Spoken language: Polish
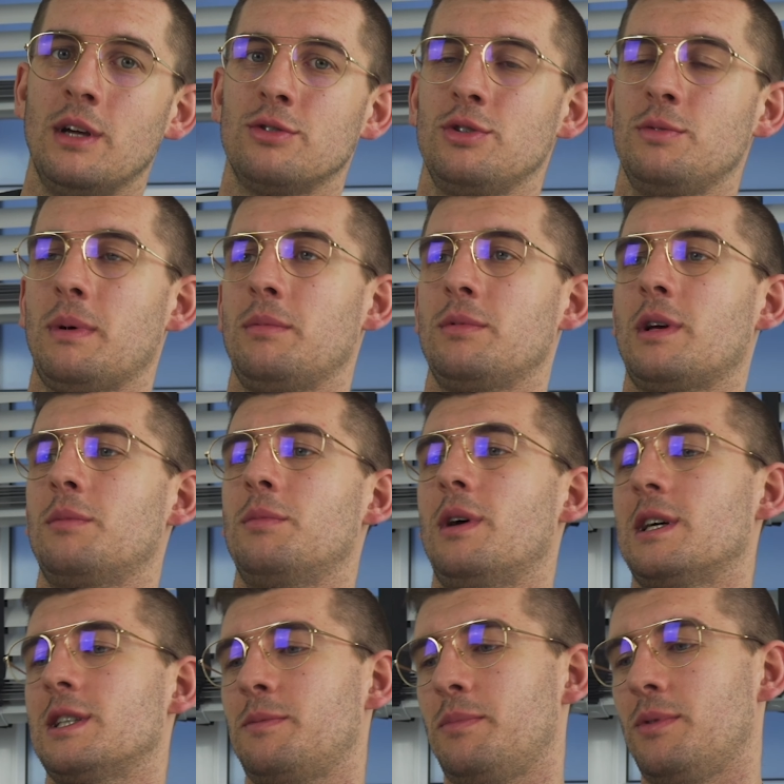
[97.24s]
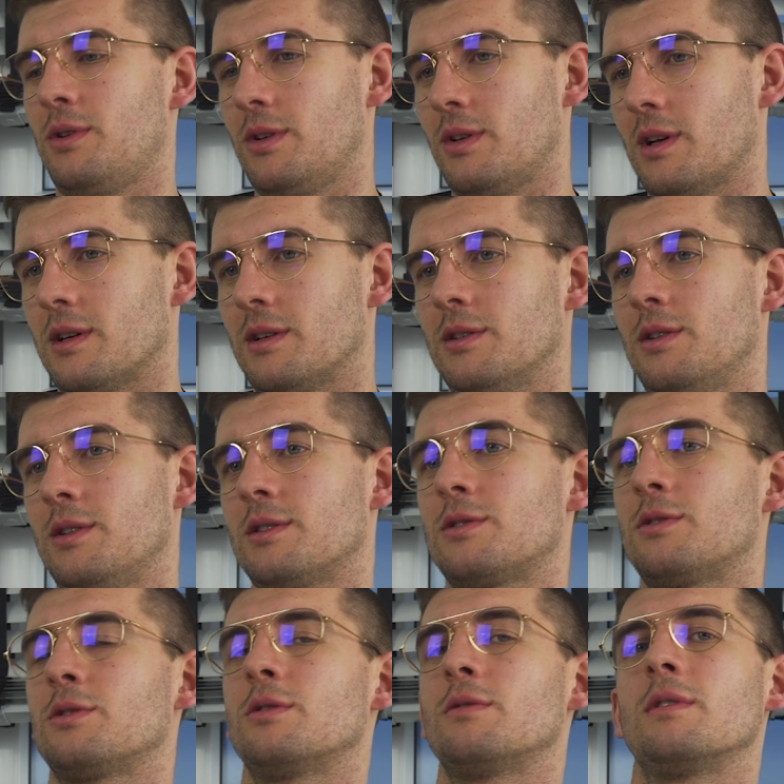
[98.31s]
Czyli pamiętajmy, aspiryna jest
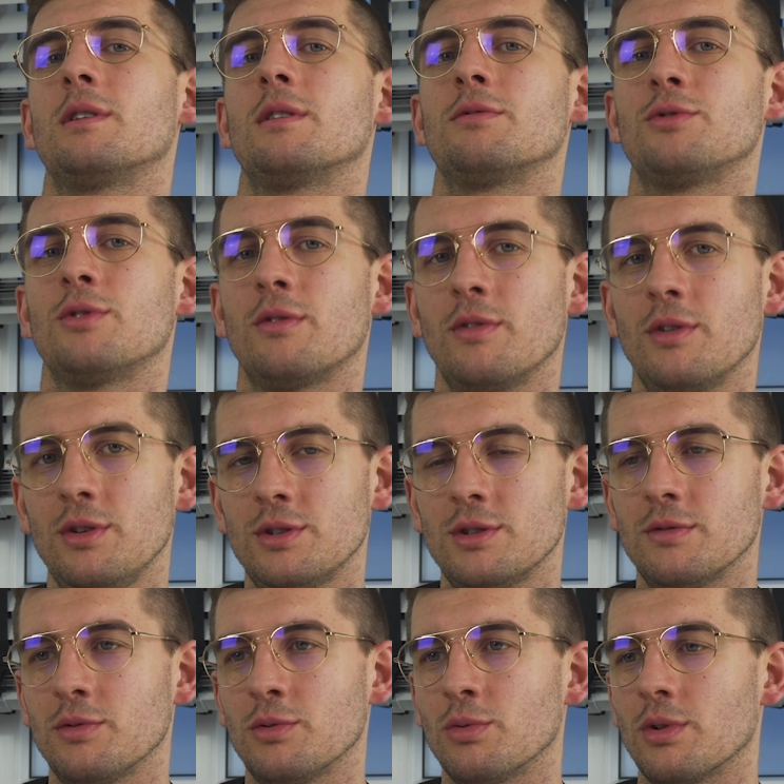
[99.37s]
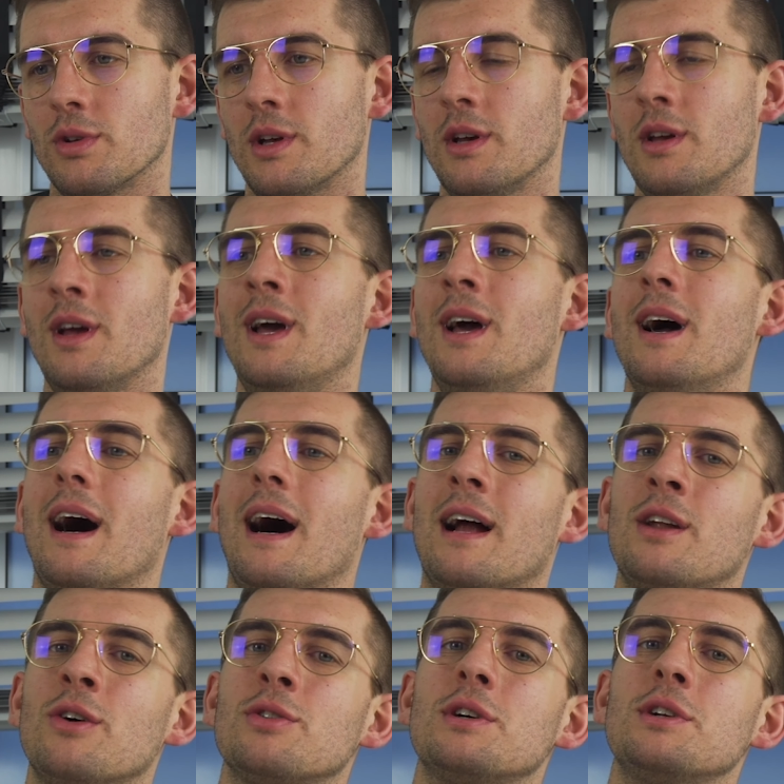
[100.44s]
stosowana w czerwienicy wtórnej,
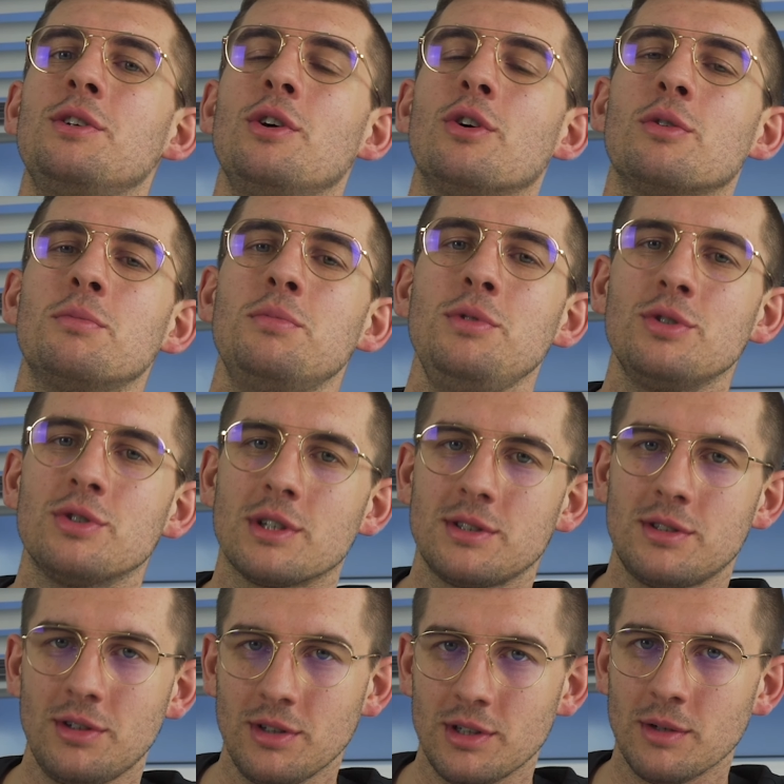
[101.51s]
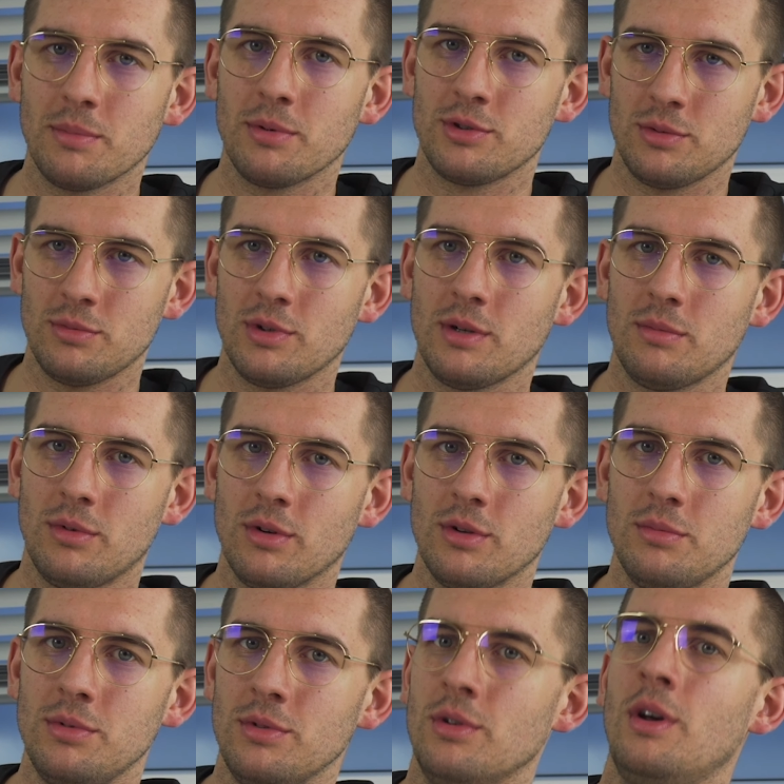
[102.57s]
ale ona nie obniża stricte poziomu
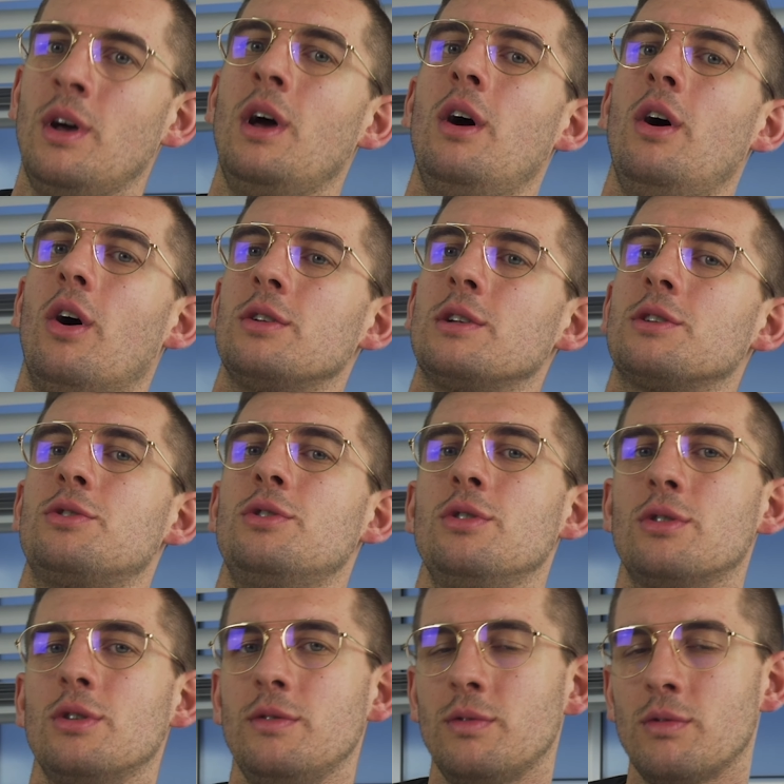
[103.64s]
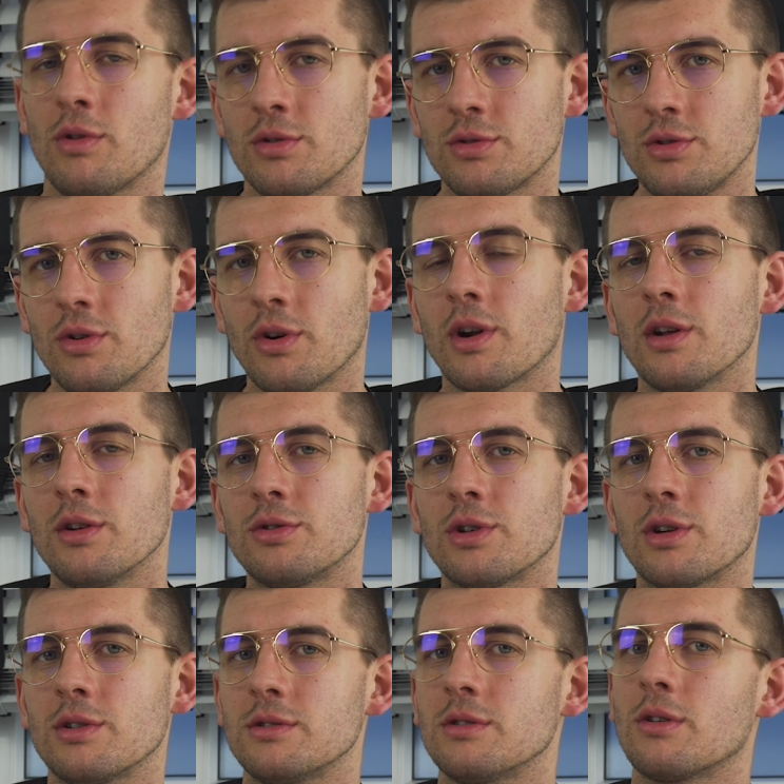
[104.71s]
hemoglobiny. Ona tylko i wyłącznie
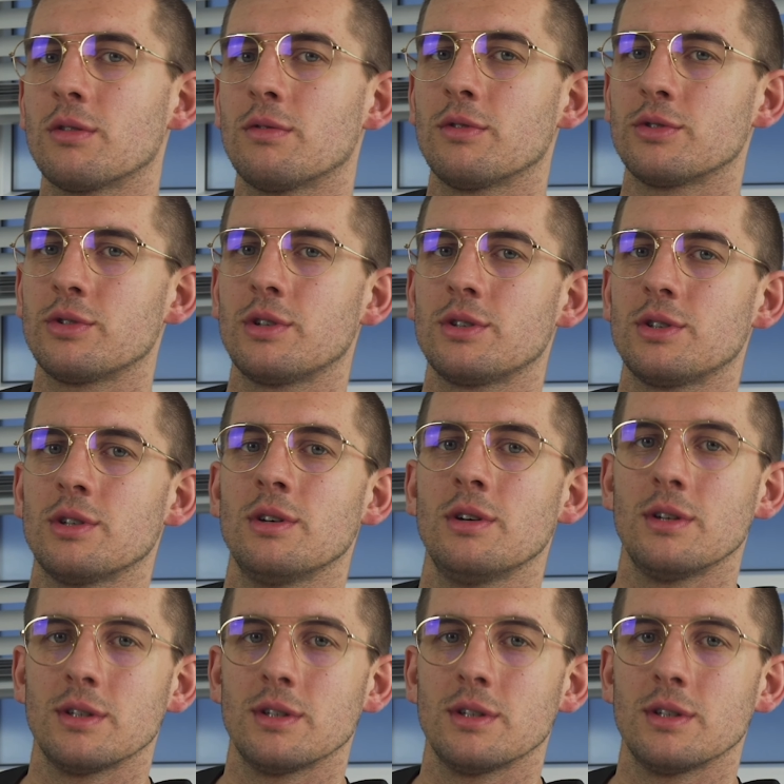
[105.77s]
ogranicza ryzyko tworzenia się